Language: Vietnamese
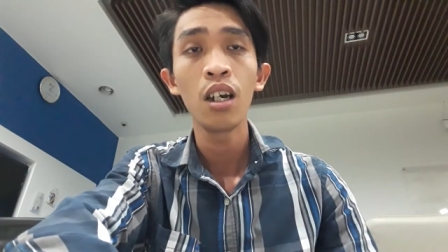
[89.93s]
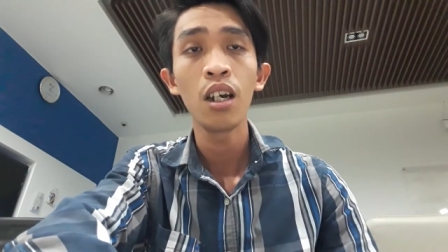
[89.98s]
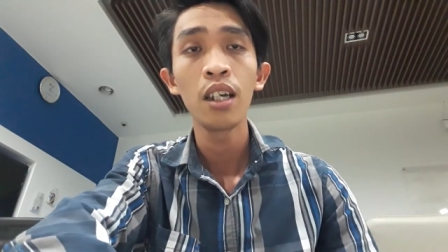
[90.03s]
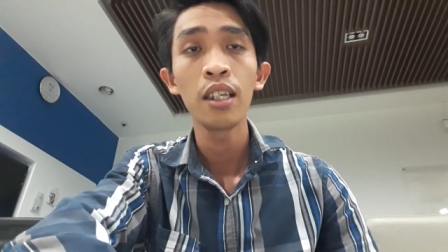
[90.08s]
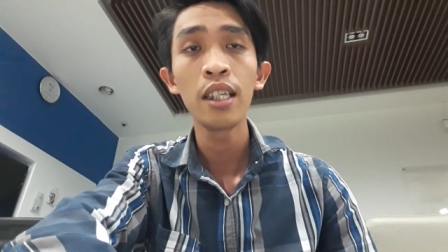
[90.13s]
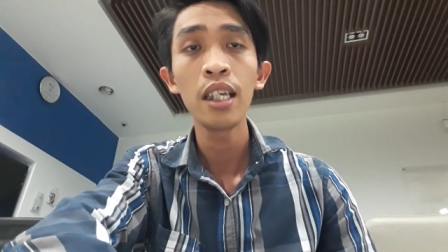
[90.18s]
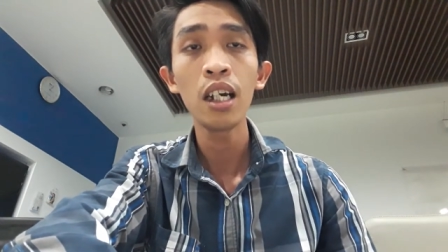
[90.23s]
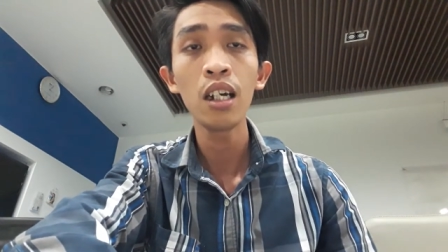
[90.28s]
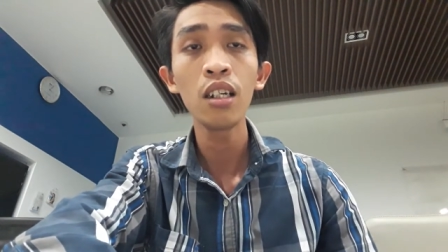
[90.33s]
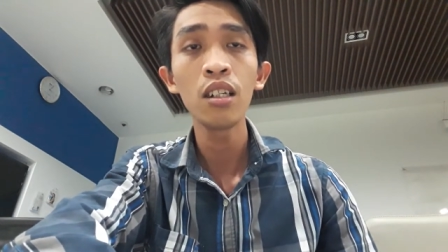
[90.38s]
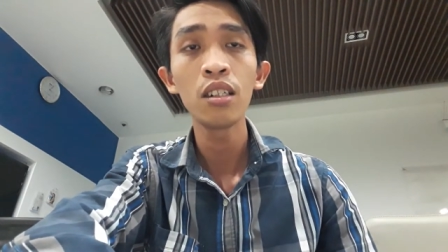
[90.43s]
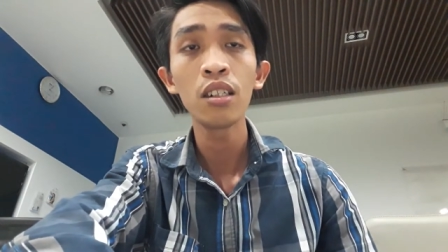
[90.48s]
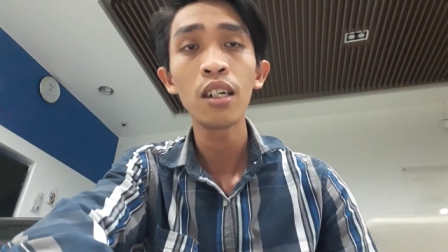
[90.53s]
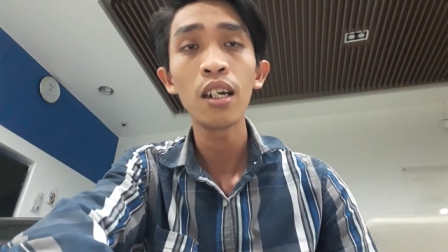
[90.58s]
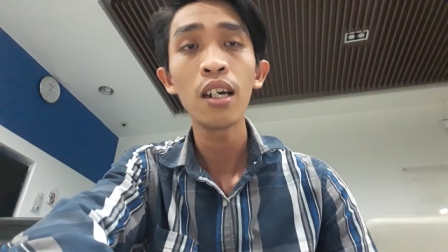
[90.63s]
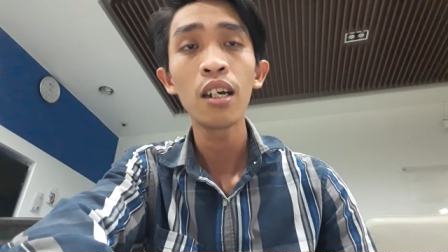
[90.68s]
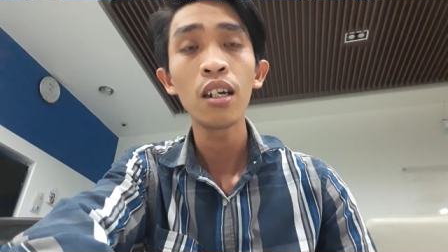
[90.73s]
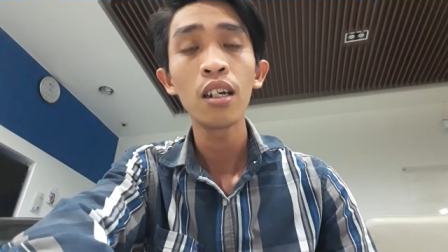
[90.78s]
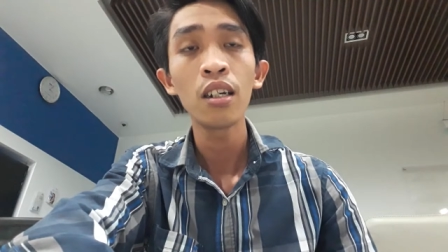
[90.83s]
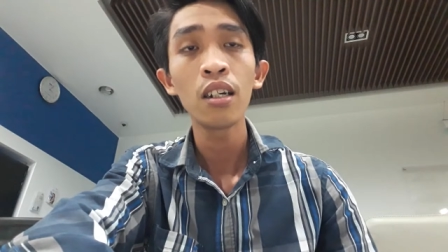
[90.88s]
như
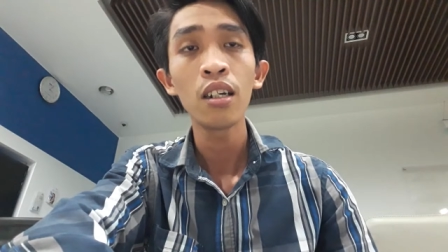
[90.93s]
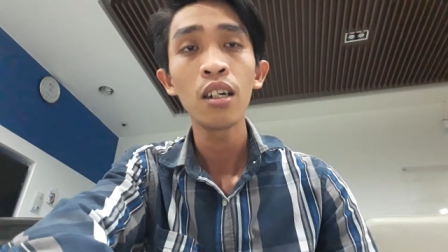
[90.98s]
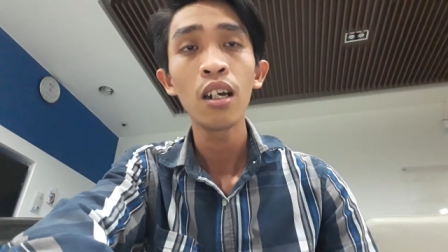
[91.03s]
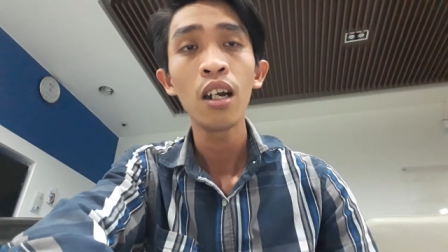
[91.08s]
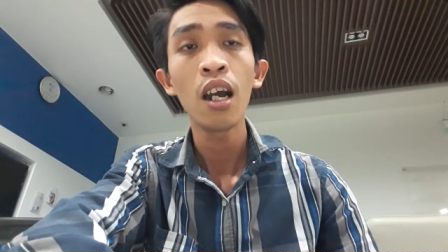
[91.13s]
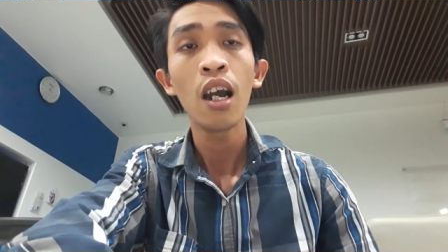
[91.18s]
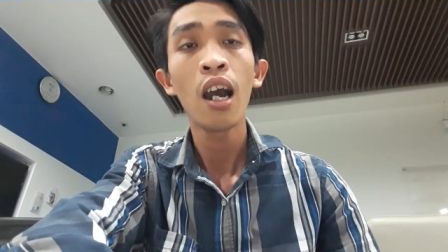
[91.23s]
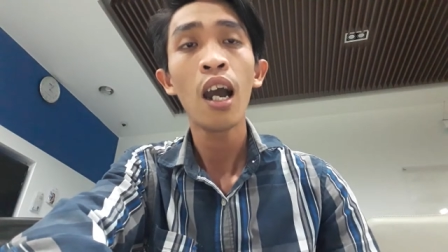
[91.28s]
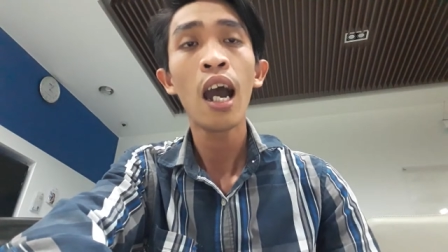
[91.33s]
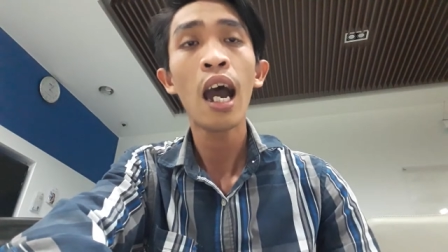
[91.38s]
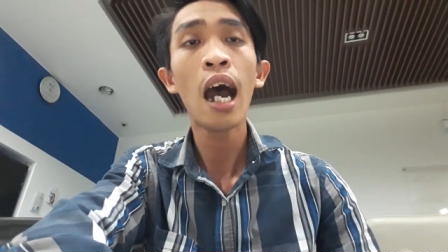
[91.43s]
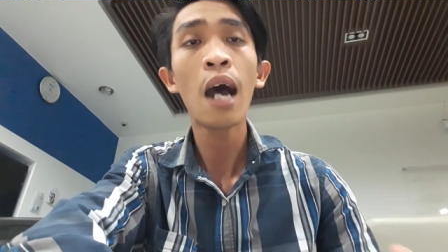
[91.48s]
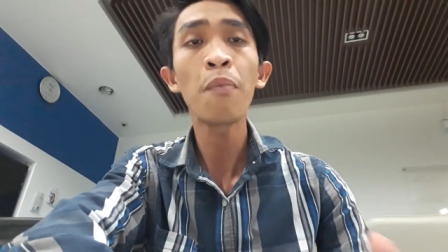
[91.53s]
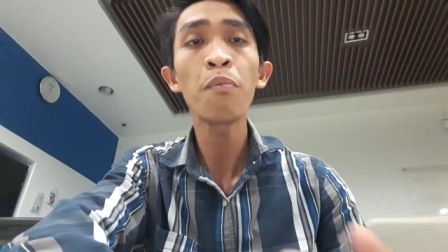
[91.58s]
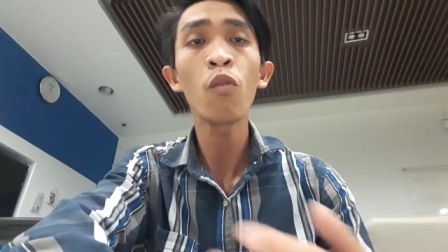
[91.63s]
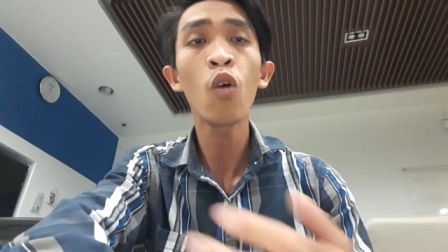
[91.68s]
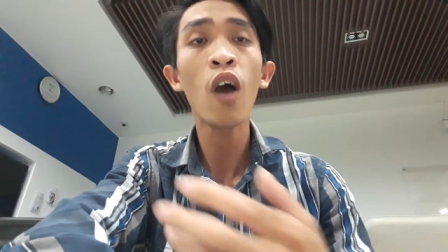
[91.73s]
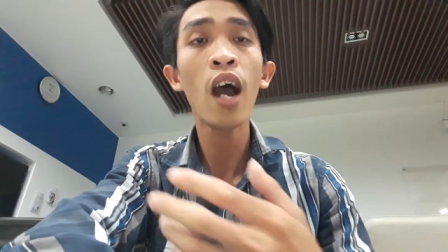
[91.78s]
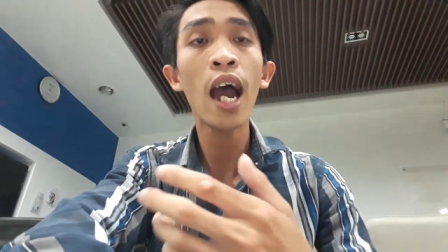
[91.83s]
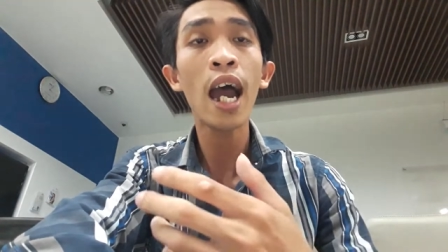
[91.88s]

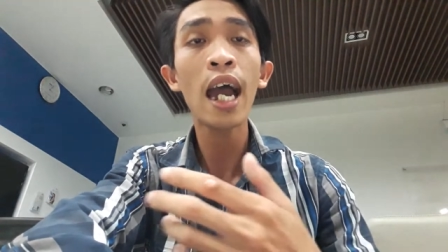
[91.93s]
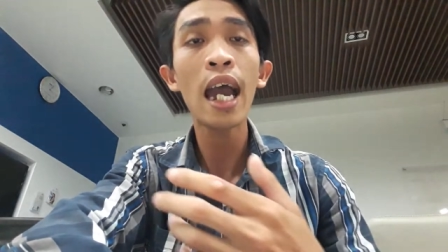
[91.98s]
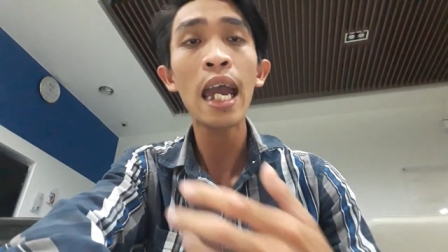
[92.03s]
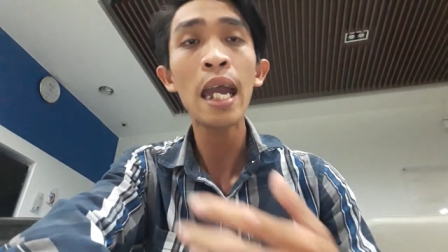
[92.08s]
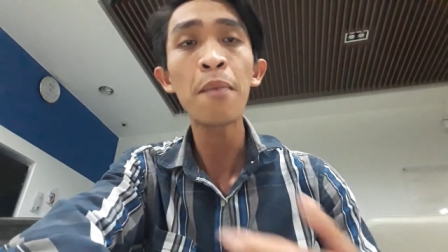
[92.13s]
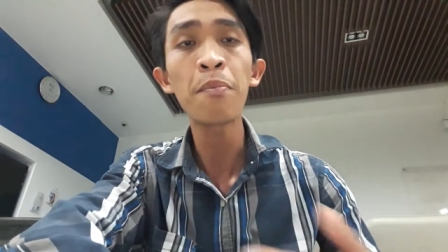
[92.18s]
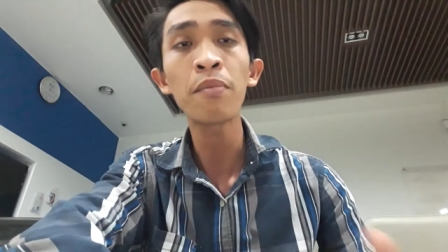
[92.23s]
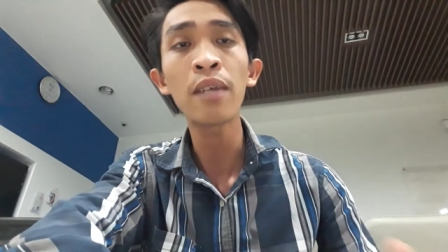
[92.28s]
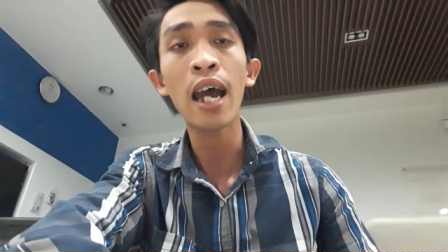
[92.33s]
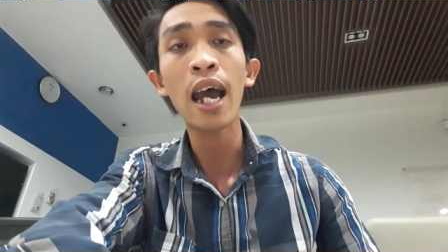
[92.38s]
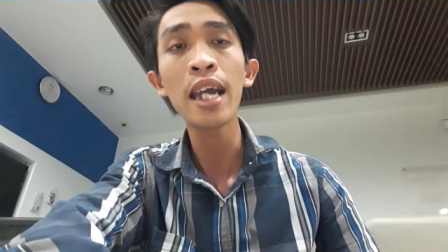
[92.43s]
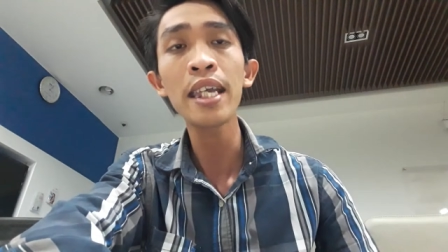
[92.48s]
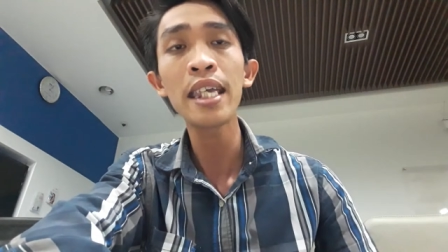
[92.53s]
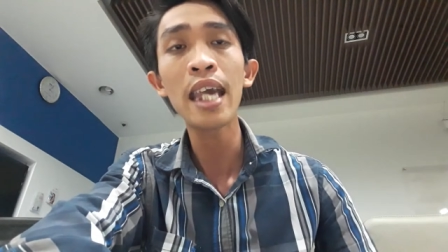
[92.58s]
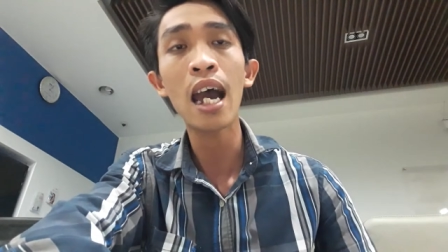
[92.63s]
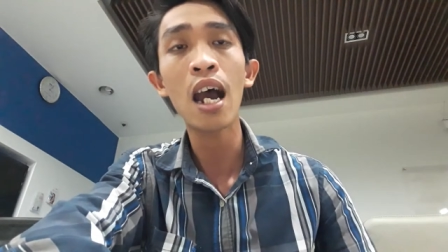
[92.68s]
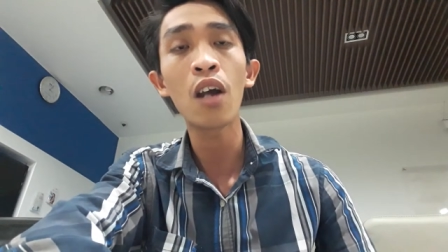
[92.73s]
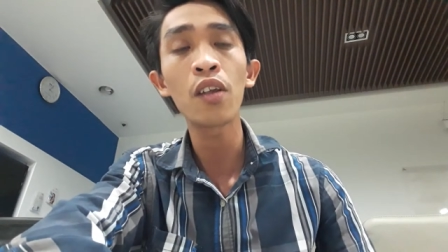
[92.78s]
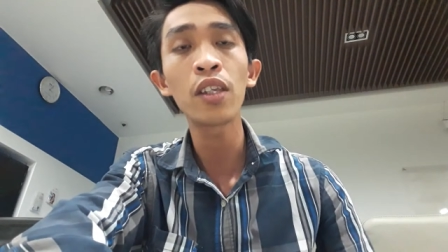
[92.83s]
hôm qua em đã vào